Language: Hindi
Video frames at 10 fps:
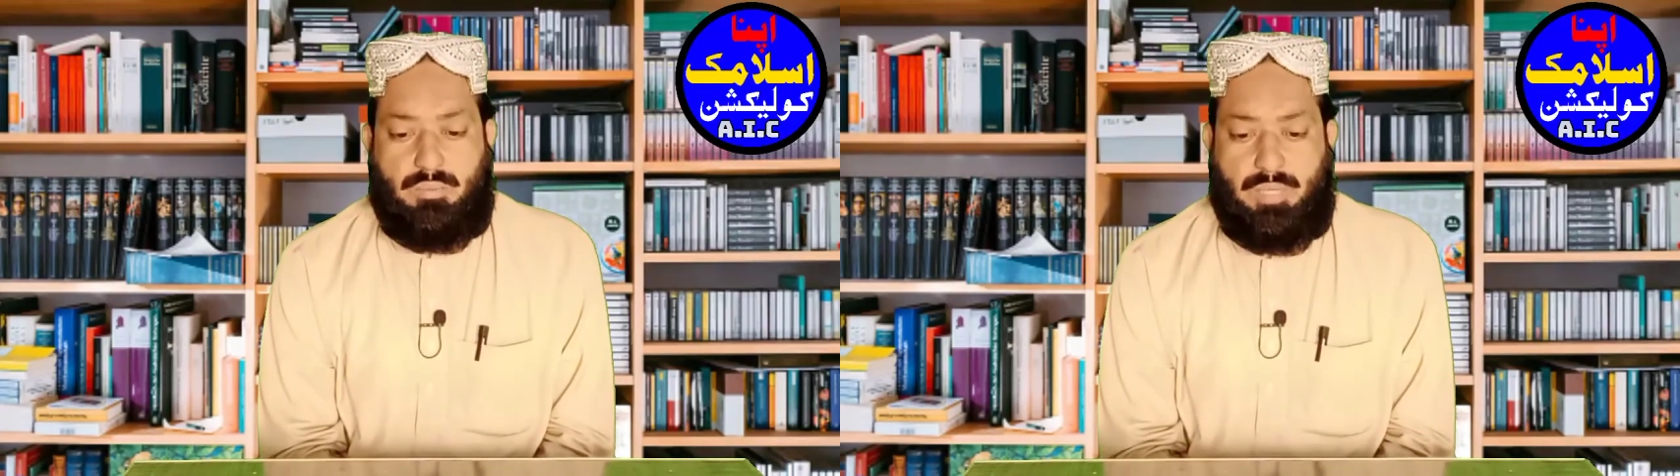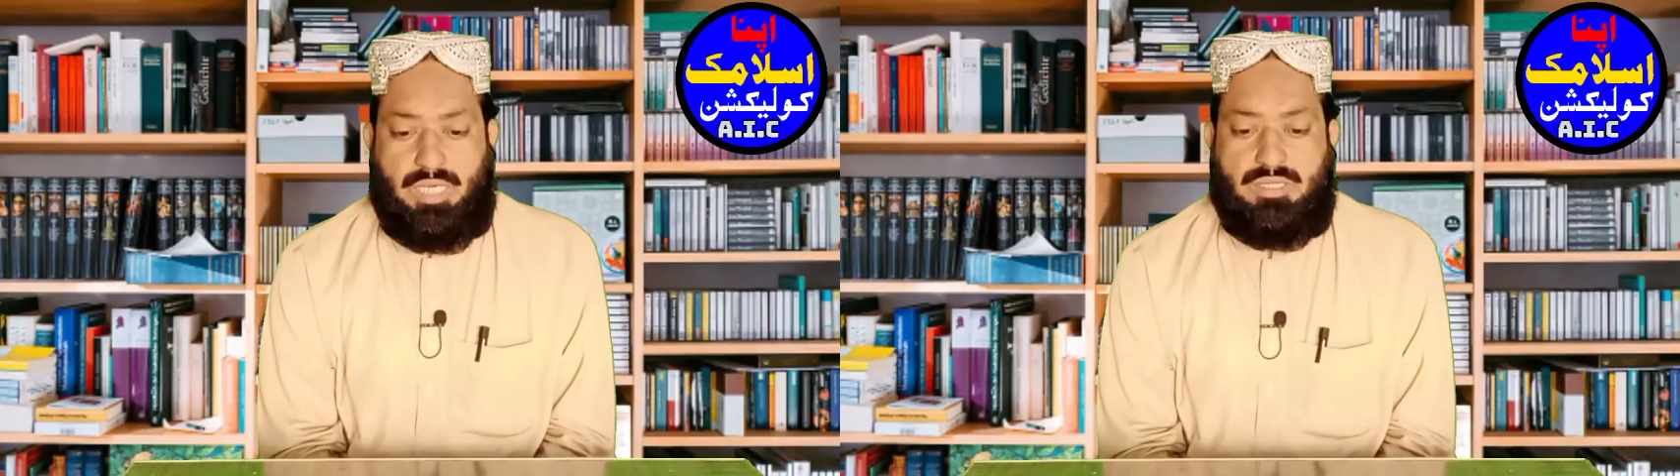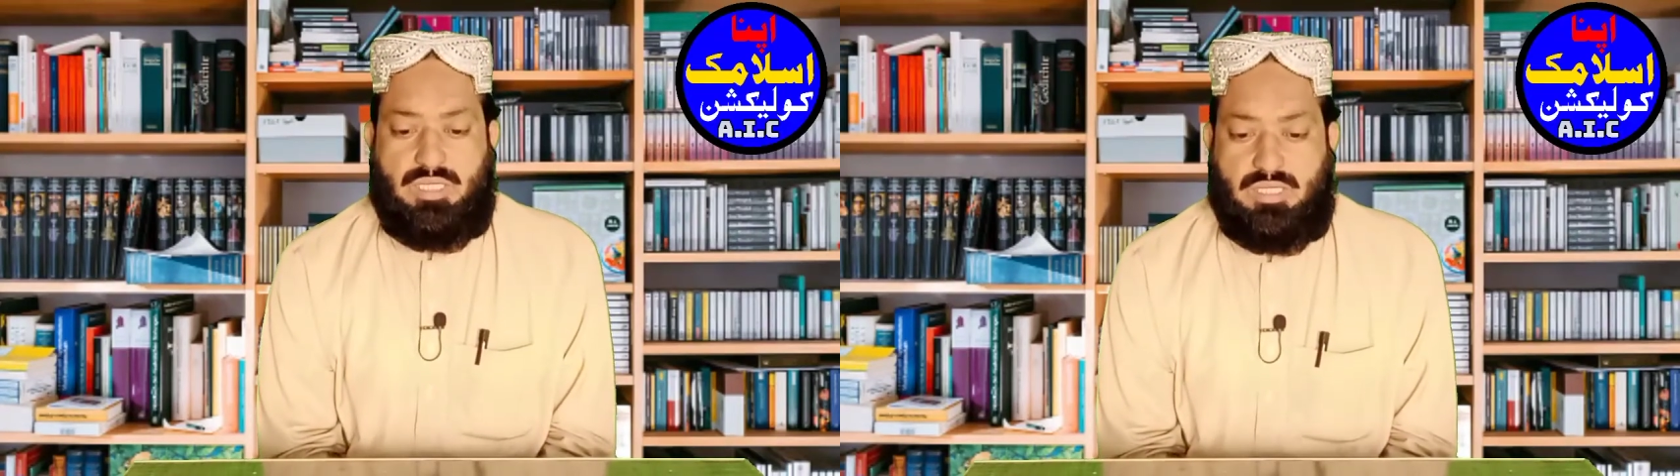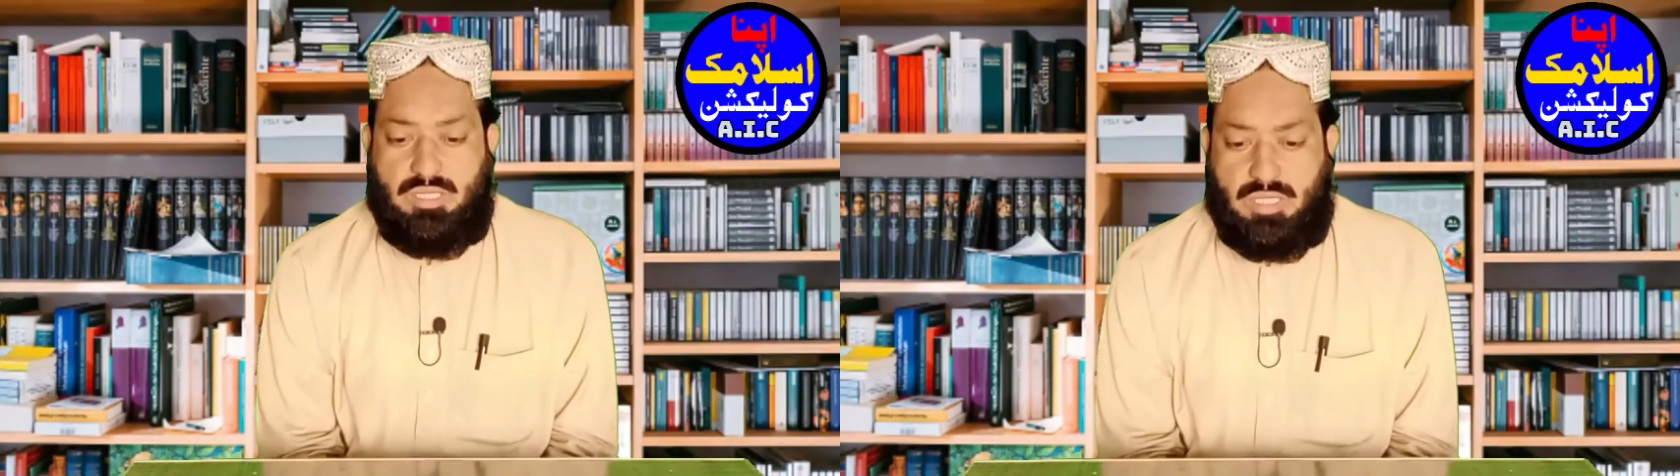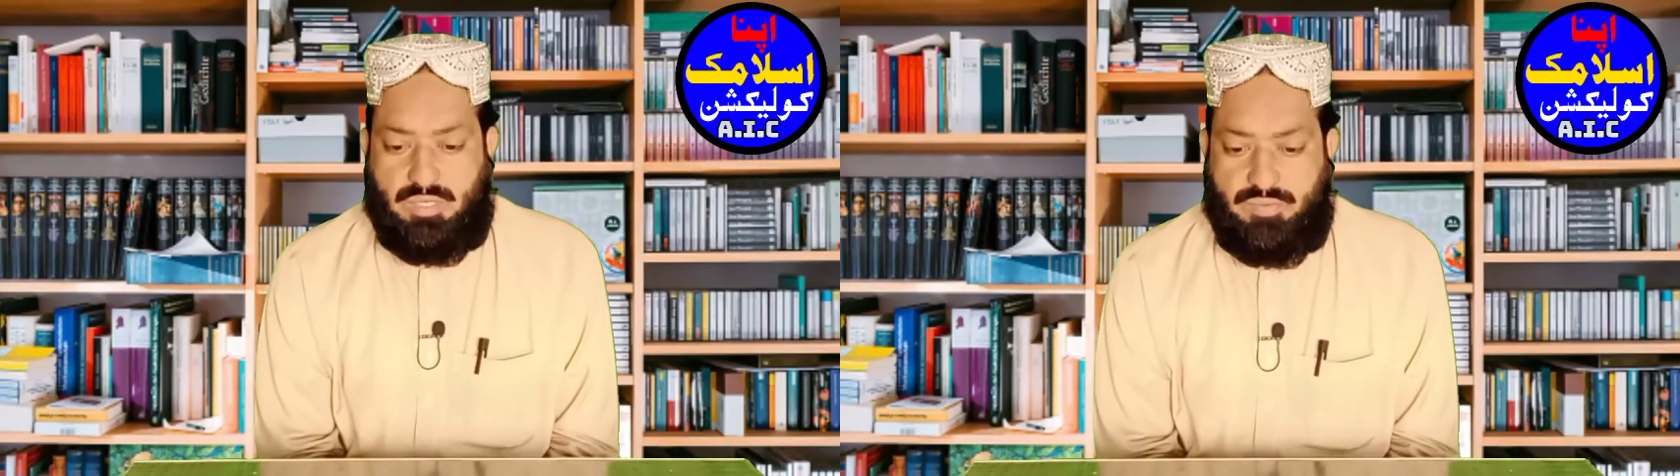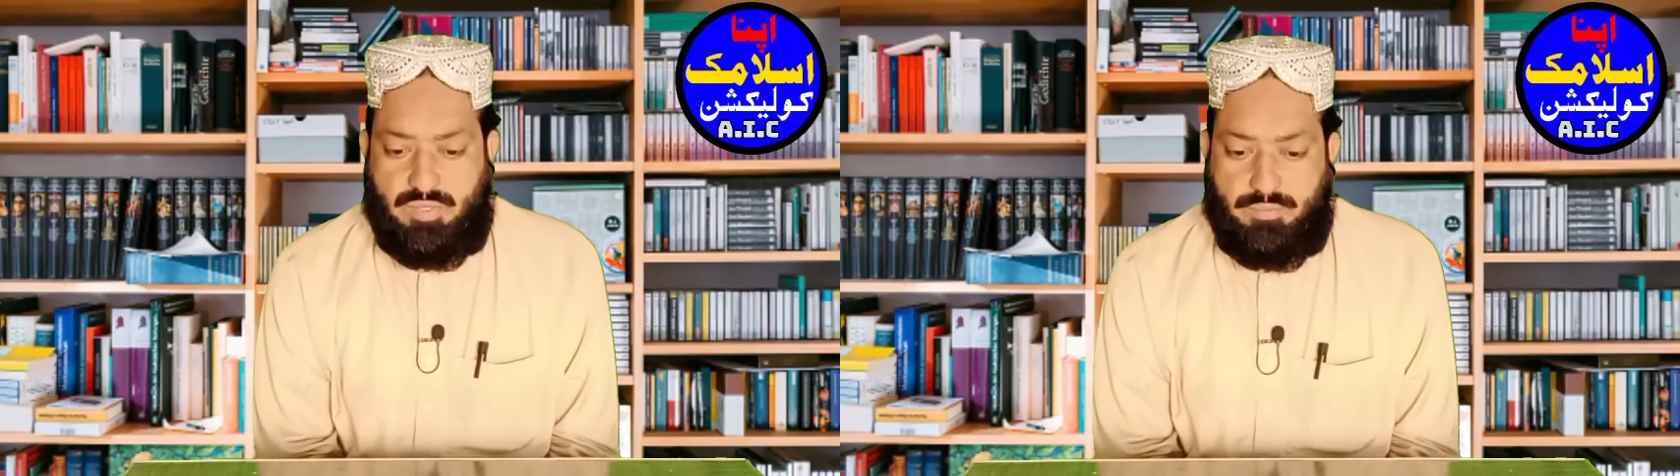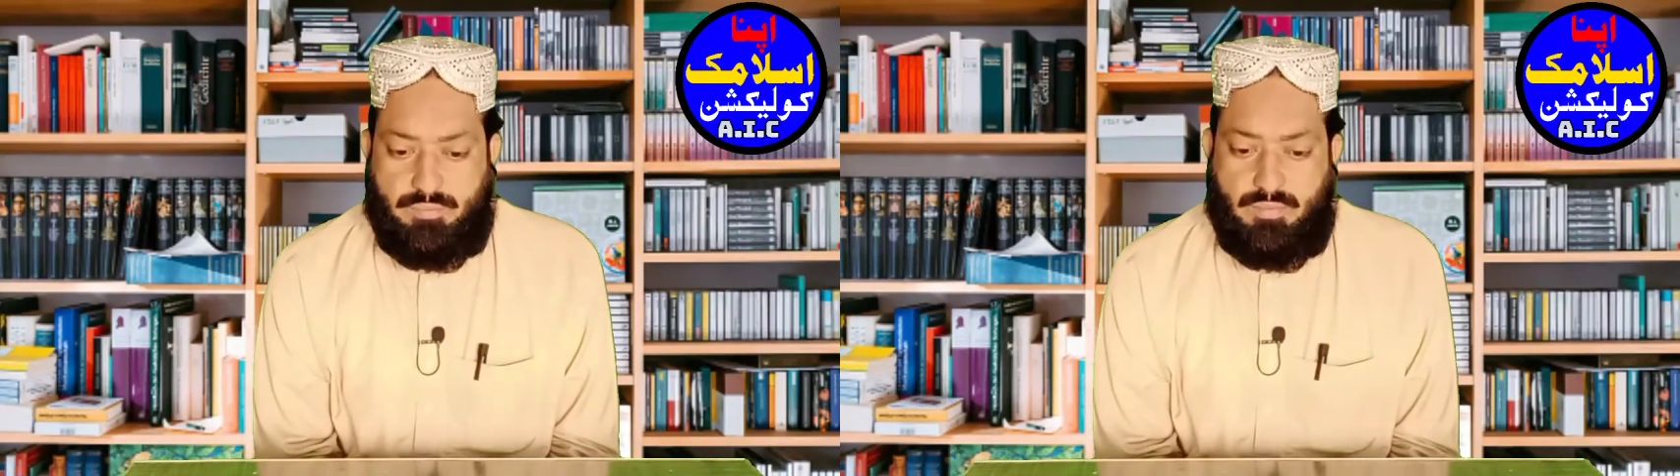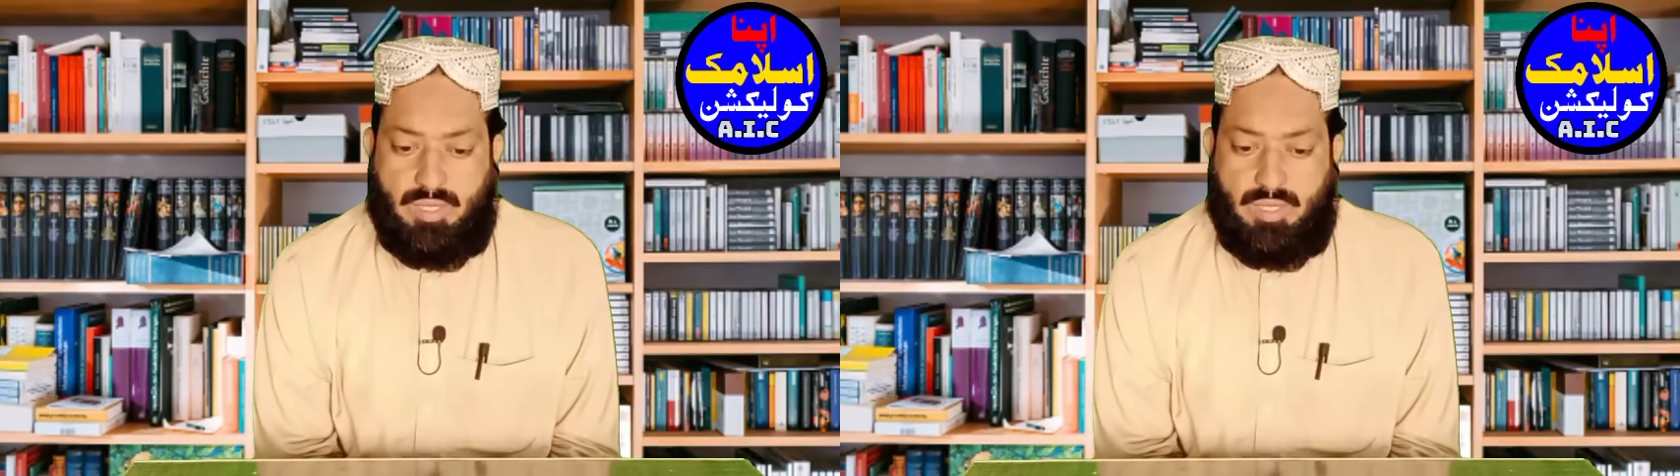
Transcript: मेडिसिन की तरफ